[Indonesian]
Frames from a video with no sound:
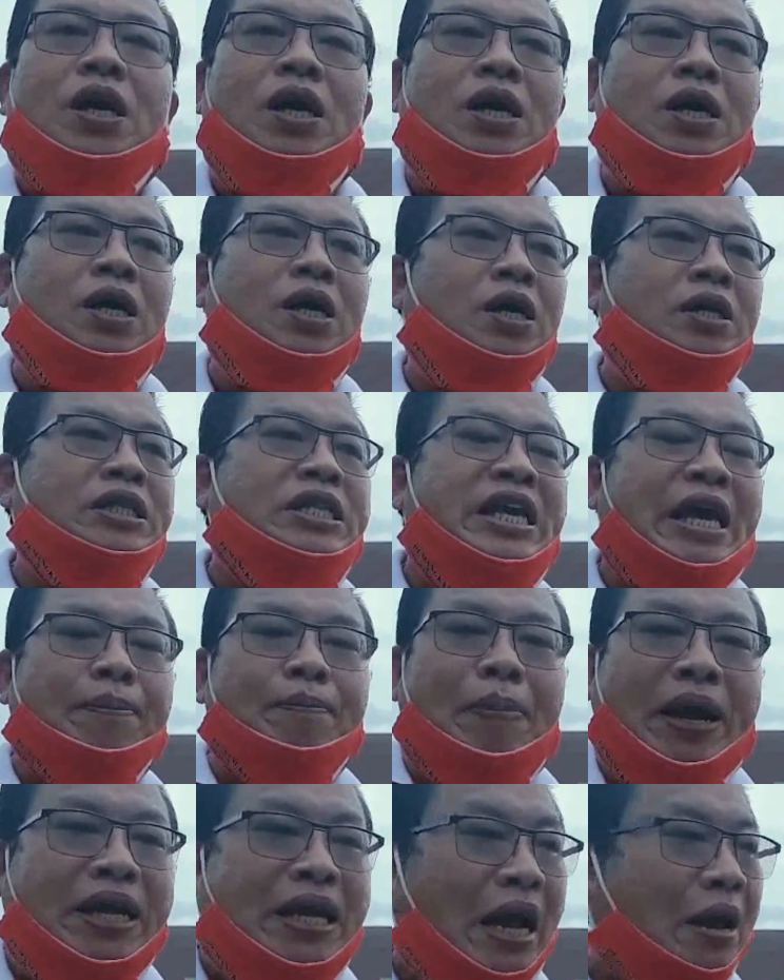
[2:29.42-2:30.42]
uh, niat
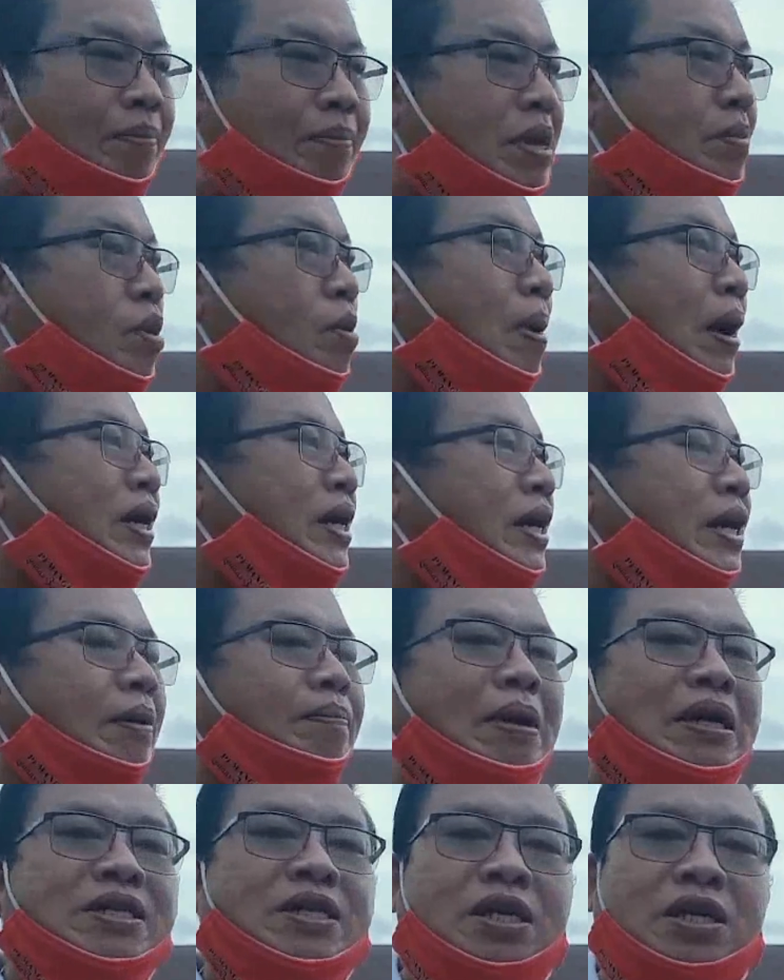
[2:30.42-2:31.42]
baik kami membagikan
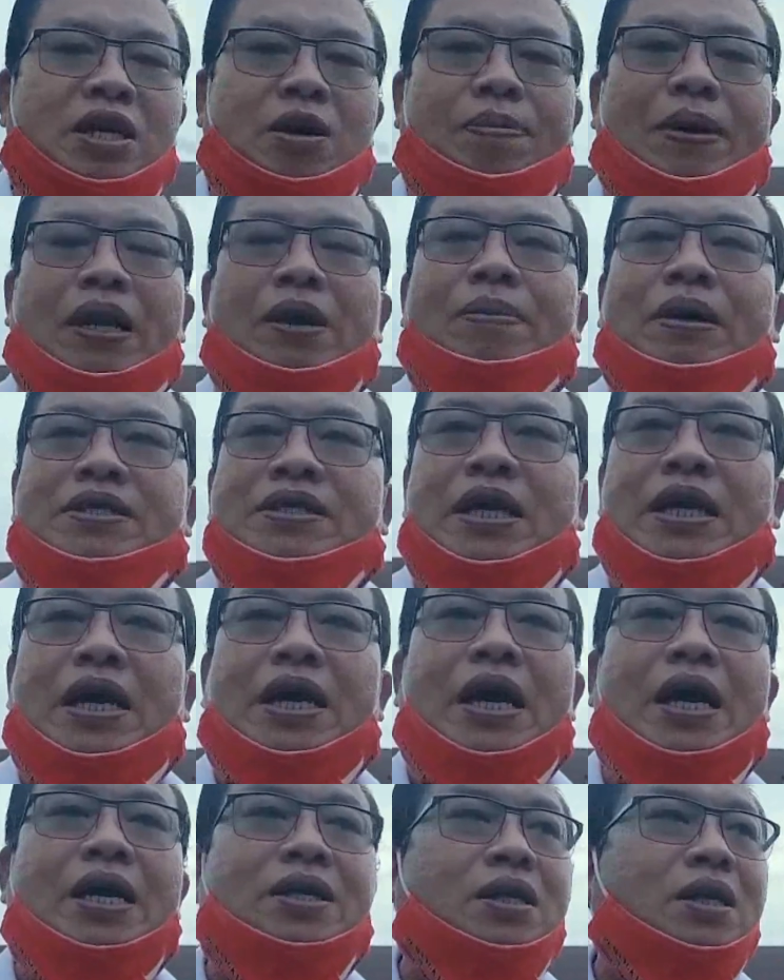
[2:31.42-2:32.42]
masker kepada
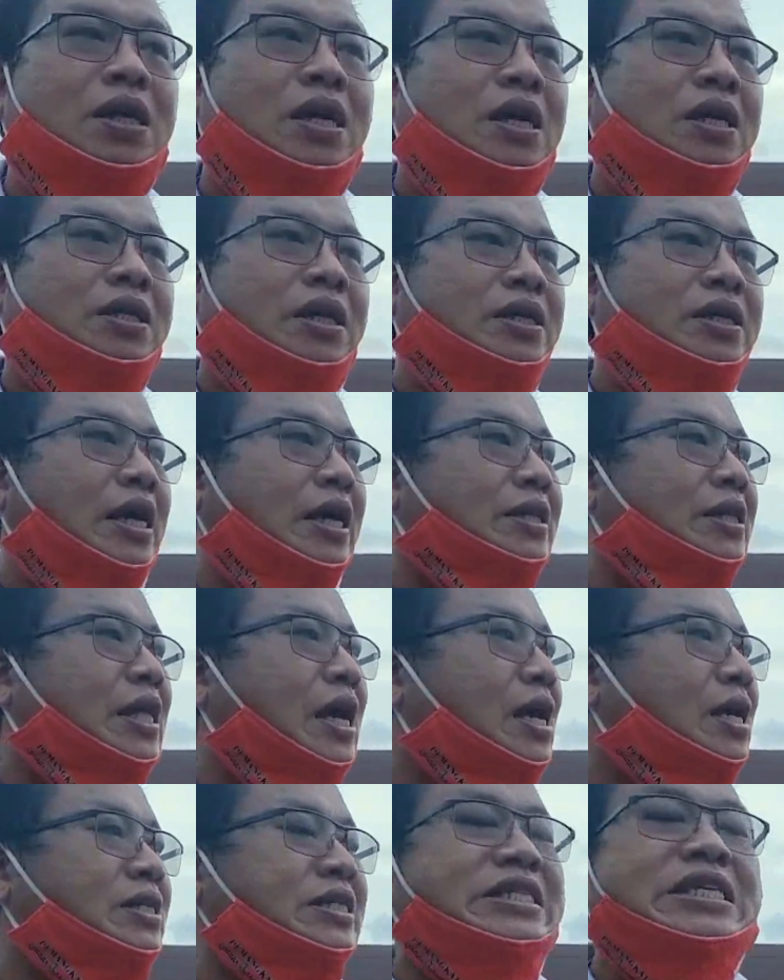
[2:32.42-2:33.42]
masyarakat
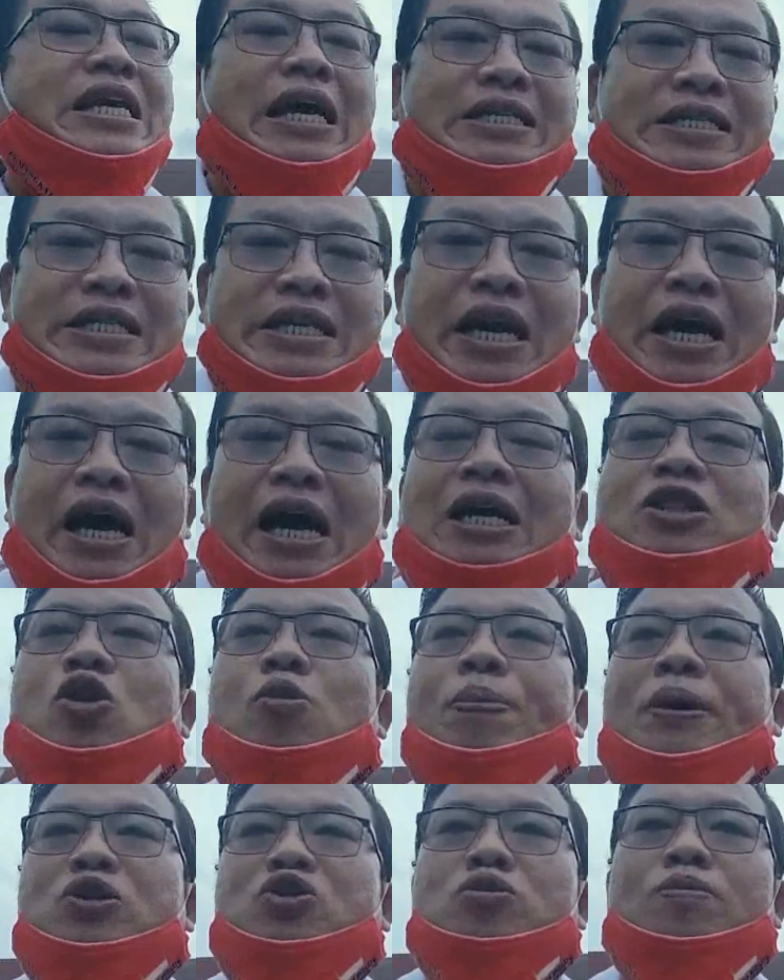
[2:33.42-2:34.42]
ternyata sia-sia
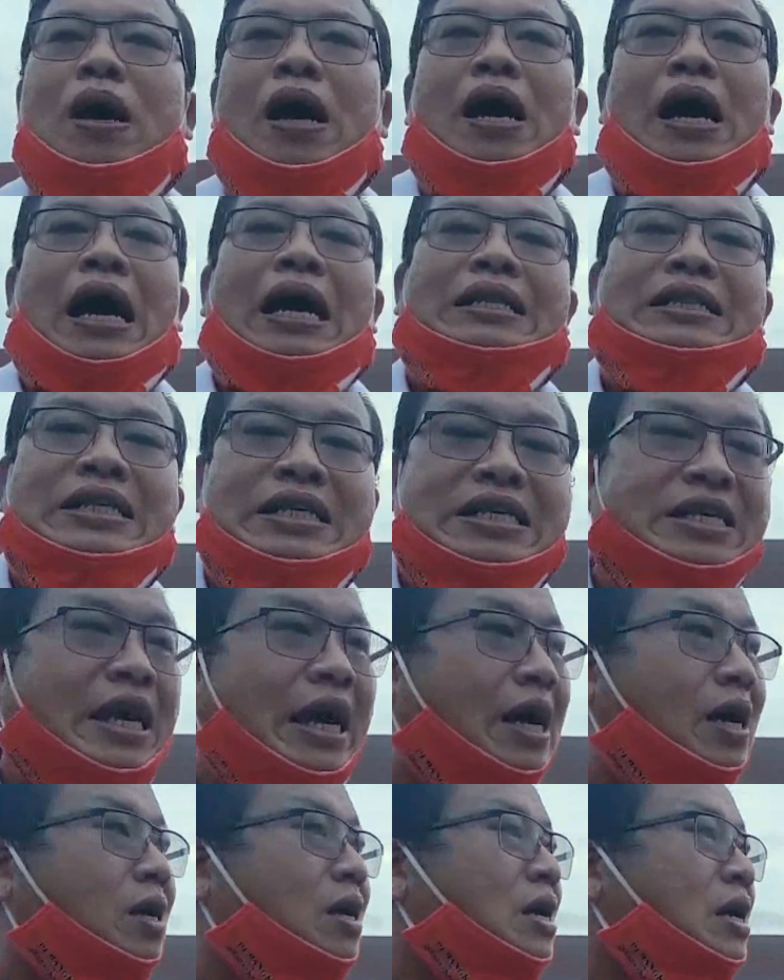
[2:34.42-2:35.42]
atau percuma.
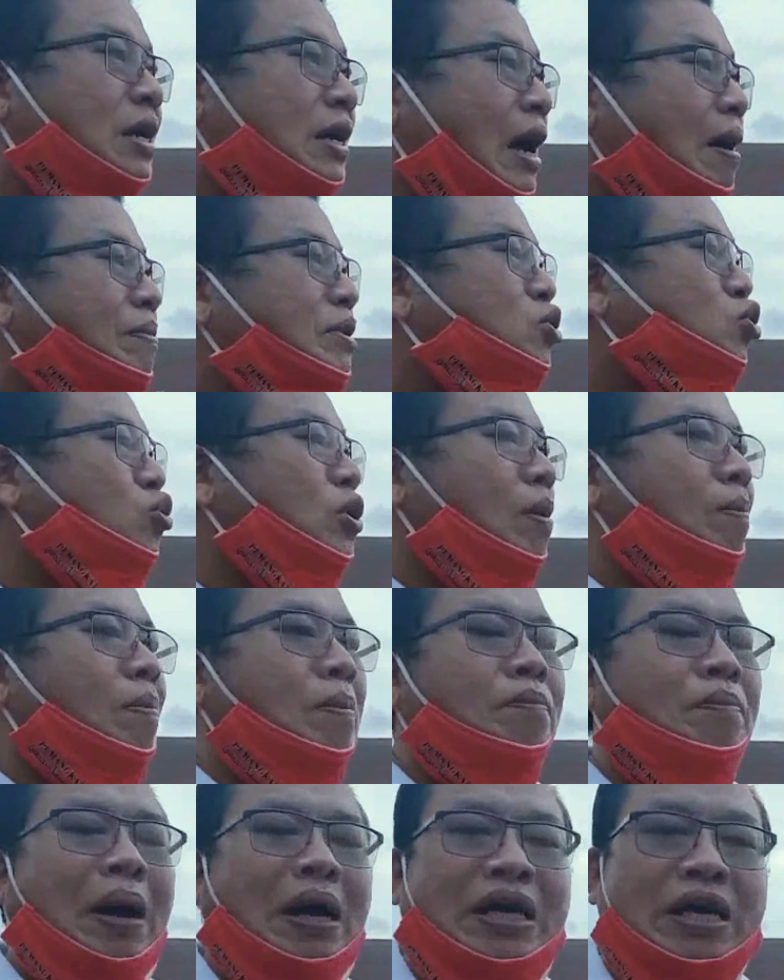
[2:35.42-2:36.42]
Artinya kami sudah
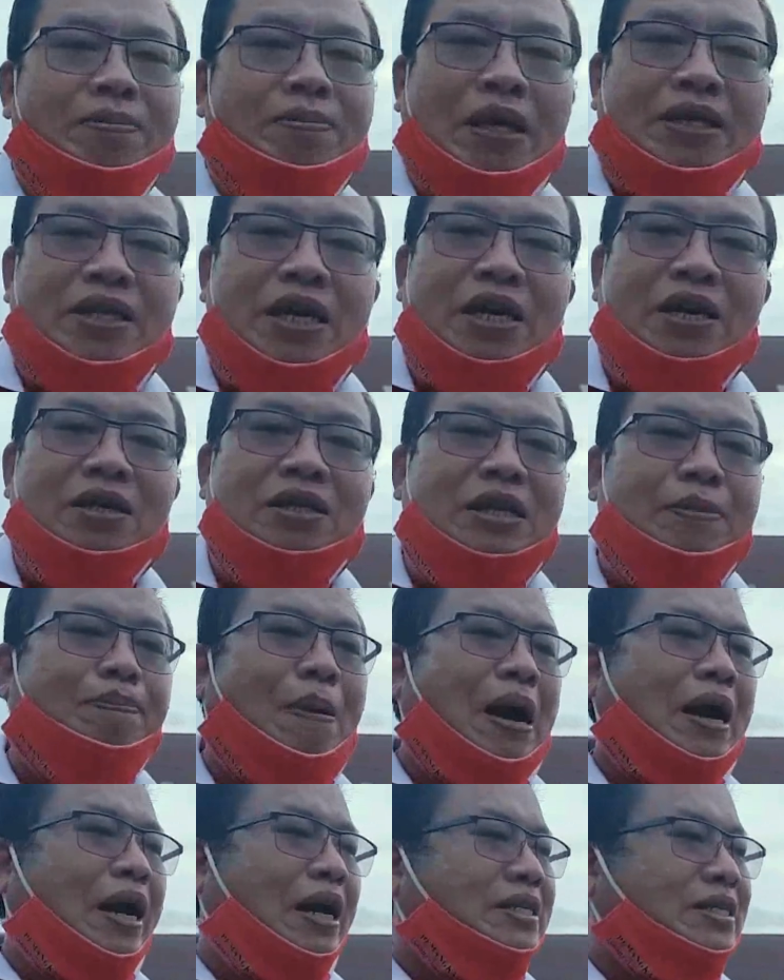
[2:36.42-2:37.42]
bagi masker
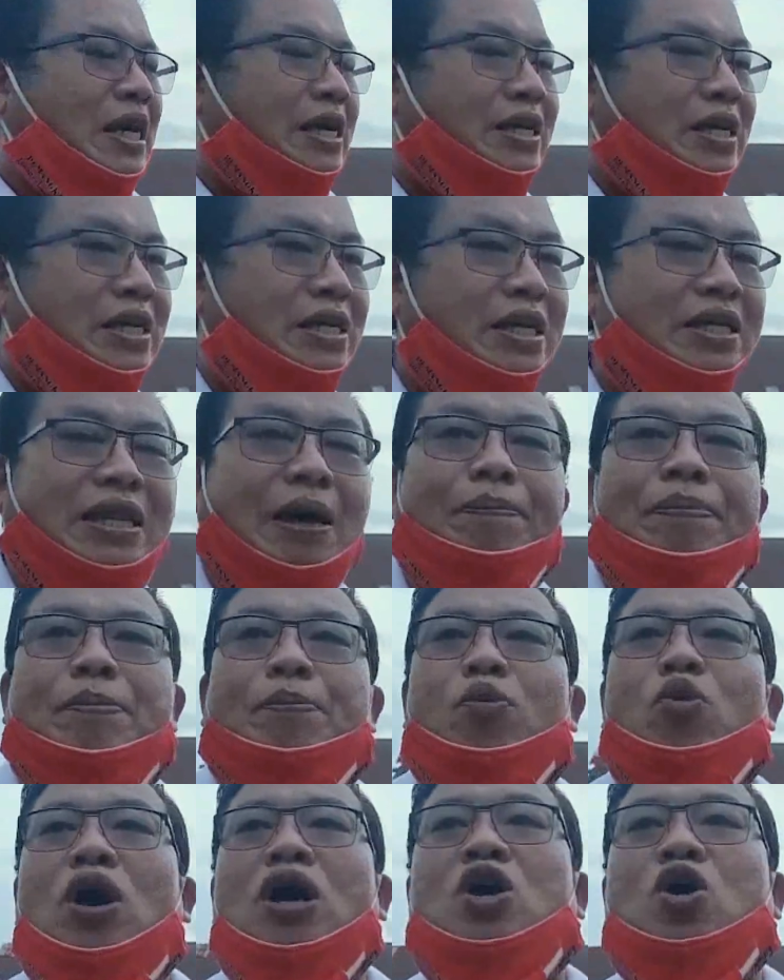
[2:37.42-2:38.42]
dipakai saat ini tapi
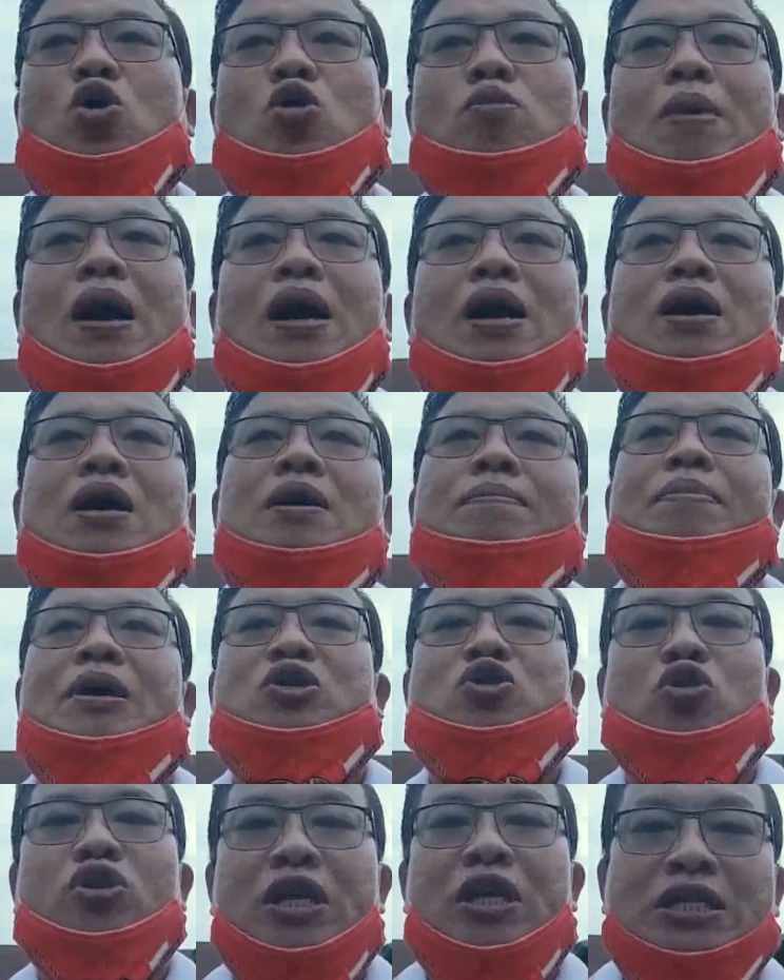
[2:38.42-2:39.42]
pulang ke rumah
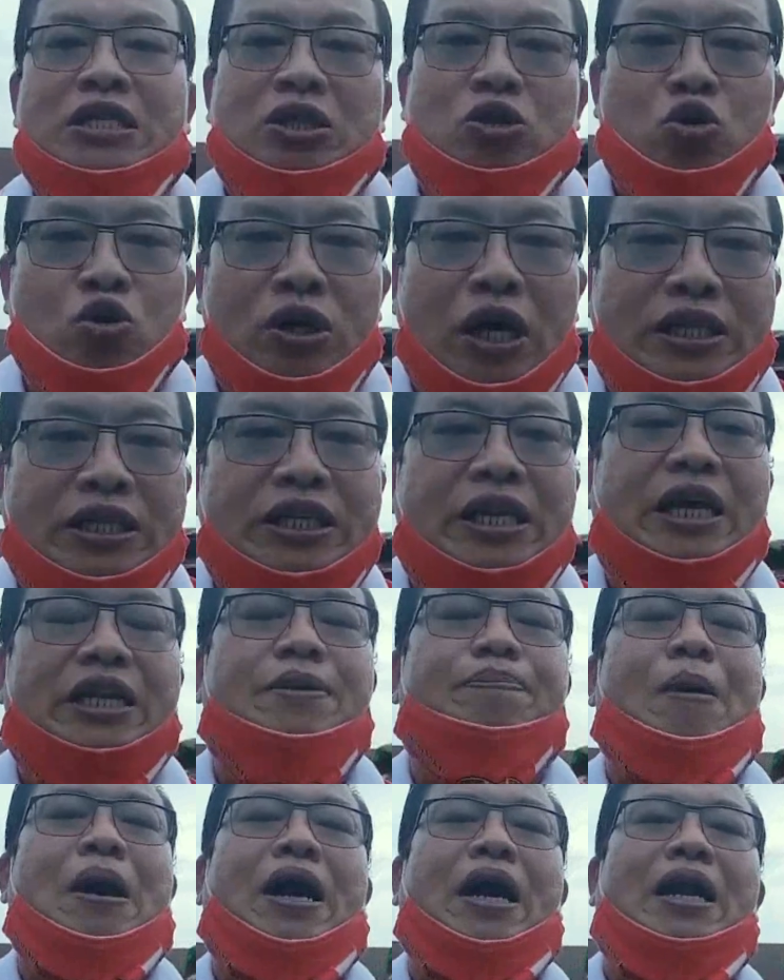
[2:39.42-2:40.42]
besoknya sudah tidak
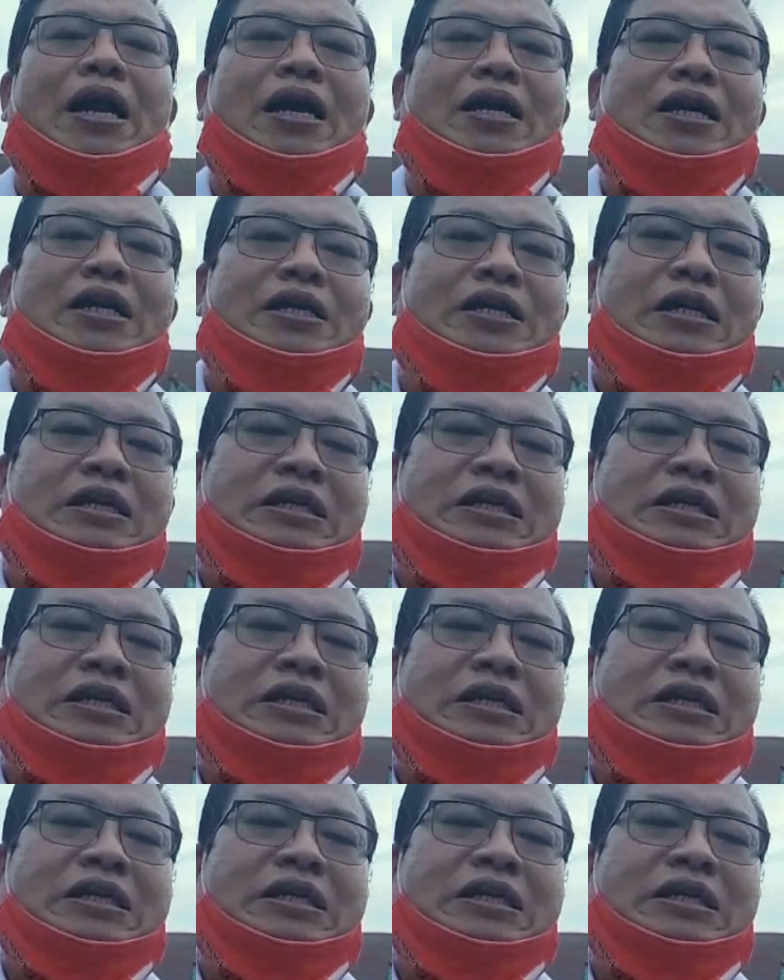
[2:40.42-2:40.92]
dipakai lagi.